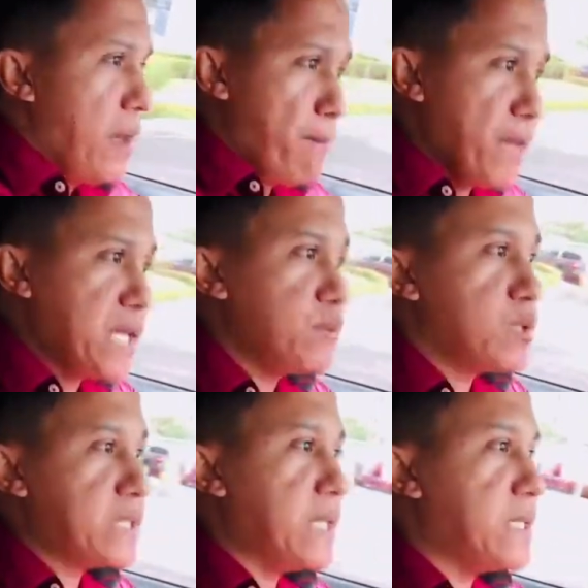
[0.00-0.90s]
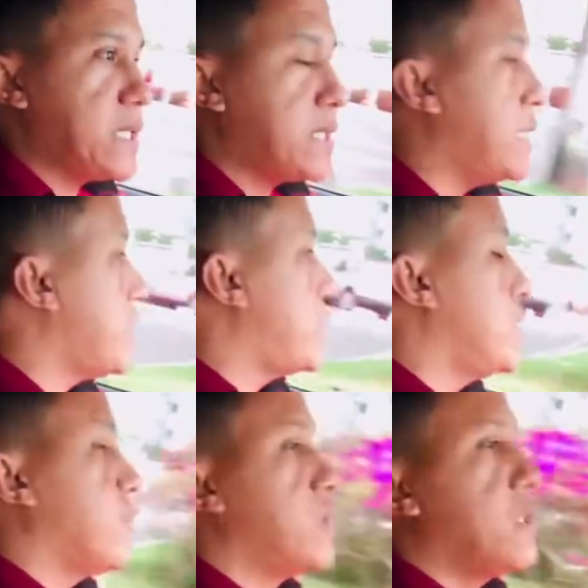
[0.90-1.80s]
Mesmo que seja sem
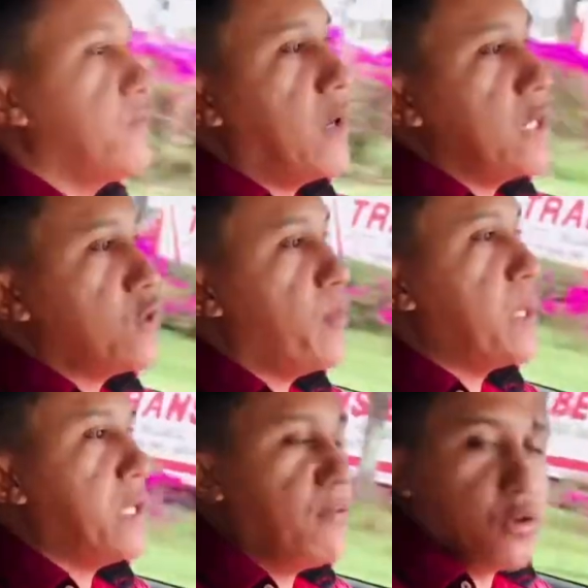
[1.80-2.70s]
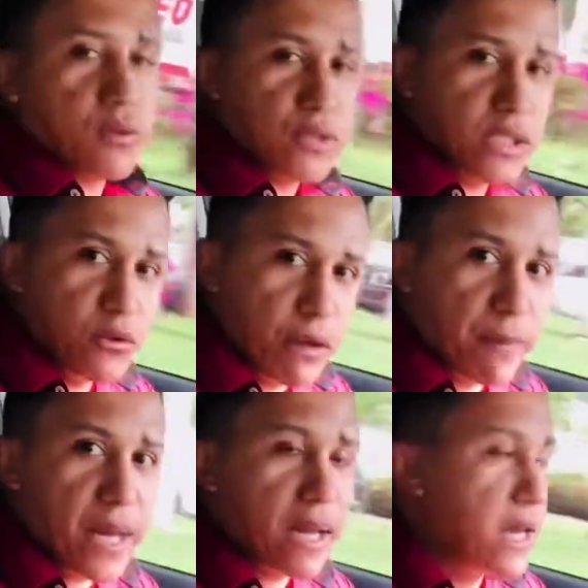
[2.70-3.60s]
destino, você vai só para dar uma volta. Você não vai
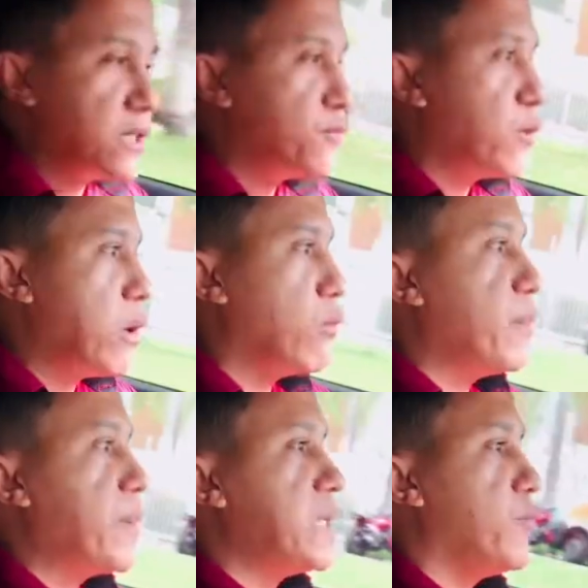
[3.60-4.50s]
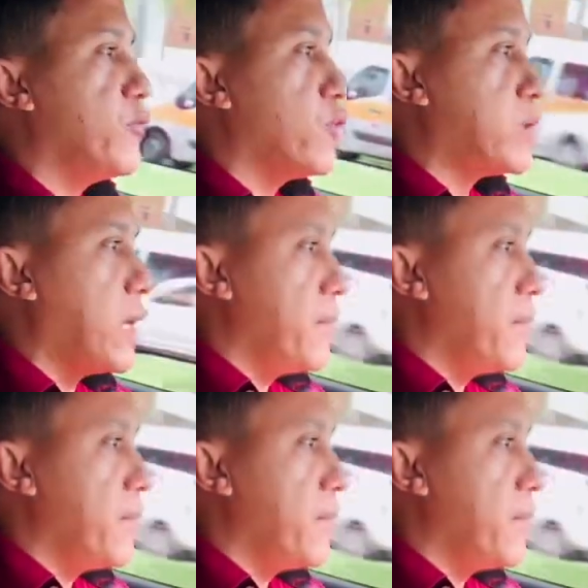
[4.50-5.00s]
parar, resolver alguma coisa para depois voltar.